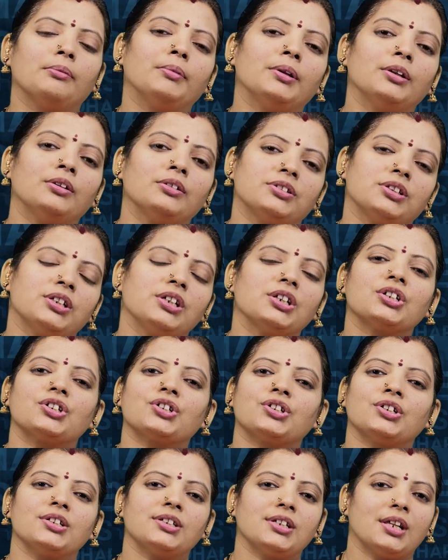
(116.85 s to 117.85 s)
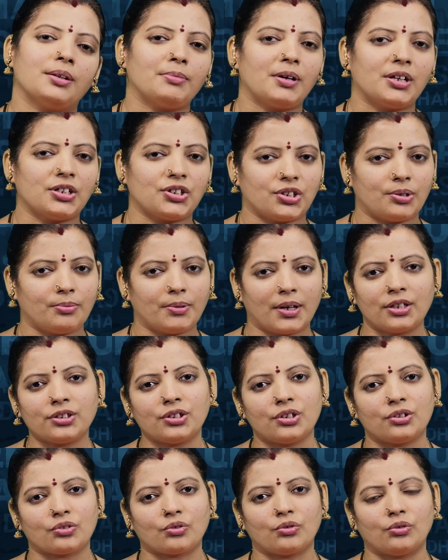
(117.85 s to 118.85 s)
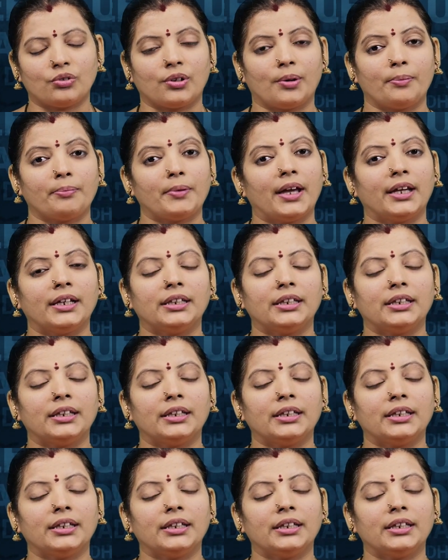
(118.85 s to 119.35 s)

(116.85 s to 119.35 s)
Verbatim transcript: మనం శ్రీకృష్ణ జన్మాష్టమిగా చేసుకుంటాం